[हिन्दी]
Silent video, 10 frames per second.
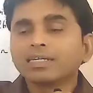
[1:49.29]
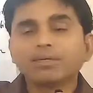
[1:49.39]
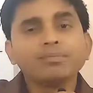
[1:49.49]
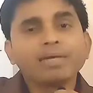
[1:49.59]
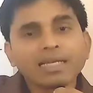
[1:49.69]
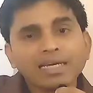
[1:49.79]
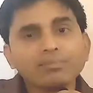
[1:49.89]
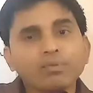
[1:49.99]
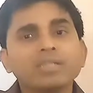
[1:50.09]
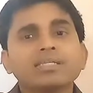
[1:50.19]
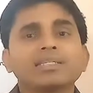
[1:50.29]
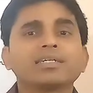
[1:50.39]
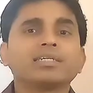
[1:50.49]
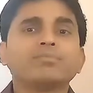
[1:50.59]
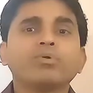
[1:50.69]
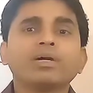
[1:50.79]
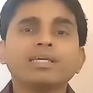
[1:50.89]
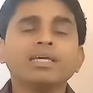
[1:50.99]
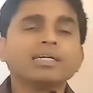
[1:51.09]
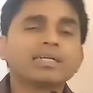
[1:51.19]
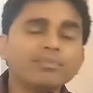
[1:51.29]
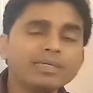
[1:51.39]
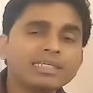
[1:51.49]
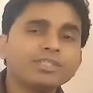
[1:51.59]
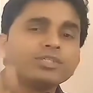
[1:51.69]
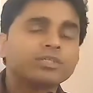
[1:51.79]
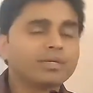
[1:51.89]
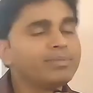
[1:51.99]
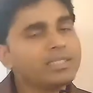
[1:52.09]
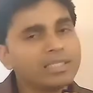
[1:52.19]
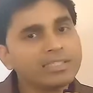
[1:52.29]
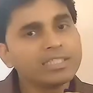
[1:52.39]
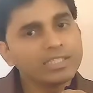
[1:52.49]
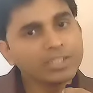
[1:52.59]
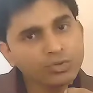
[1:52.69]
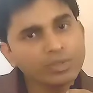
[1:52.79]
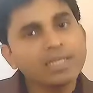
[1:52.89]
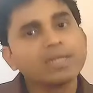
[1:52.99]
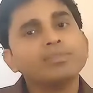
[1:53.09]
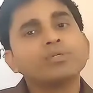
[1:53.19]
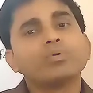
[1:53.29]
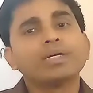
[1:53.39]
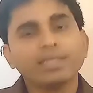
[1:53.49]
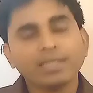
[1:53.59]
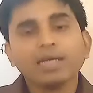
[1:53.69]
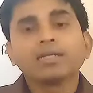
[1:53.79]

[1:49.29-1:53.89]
कभी महंगाई बहुत ज़्यादा कम हो गई कभी की कभी किसी चीज़ों की कमी हो गई